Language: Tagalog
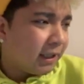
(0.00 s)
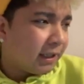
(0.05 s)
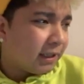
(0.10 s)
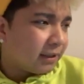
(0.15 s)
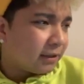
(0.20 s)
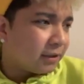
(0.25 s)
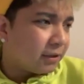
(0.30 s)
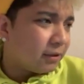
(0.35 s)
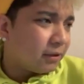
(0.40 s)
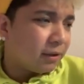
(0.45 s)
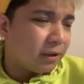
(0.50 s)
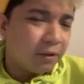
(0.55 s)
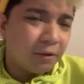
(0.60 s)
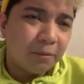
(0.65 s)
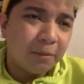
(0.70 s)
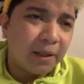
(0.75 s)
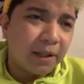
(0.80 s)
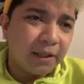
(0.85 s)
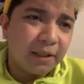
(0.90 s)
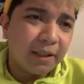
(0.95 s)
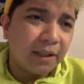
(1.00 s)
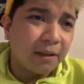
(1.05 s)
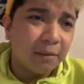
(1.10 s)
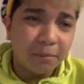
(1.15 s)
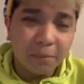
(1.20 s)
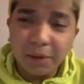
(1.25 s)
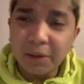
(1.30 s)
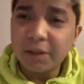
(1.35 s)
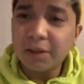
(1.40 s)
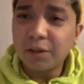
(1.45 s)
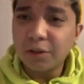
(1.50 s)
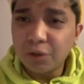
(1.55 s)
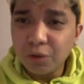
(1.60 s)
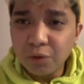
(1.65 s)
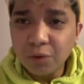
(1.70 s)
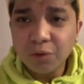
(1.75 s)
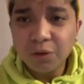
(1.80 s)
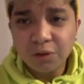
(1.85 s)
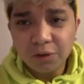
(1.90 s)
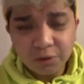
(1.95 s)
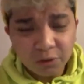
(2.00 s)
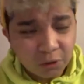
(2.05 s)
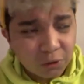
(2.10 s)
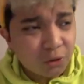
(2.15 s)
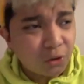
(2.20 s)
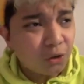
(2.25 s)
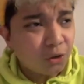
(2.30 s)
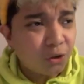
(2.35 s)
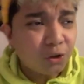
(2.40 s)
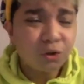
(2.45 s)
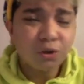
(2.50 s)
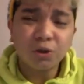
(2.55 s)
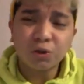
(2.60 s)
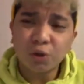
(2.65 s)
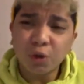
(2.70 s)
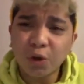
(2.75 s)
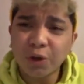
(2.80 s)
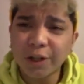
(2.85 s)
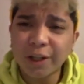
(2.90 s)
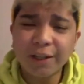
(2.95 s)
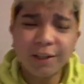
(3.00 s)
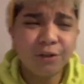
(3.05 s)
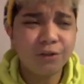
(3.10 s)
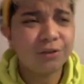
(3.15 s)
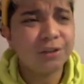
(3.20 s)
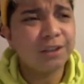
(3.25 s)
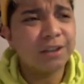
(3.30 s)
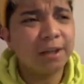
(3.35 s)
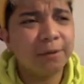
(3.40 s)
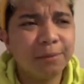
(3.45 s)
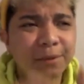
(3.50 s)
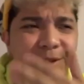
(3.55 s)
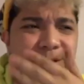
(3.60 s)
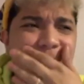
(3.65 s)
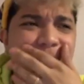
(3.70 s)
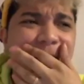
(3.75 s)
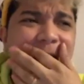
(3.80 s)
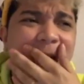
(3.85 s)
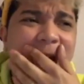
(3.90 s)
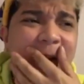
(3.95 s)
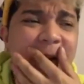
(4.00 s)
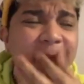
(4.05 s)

So, I don't mind that. But yung totoo, totoo rin yung sinabi niya na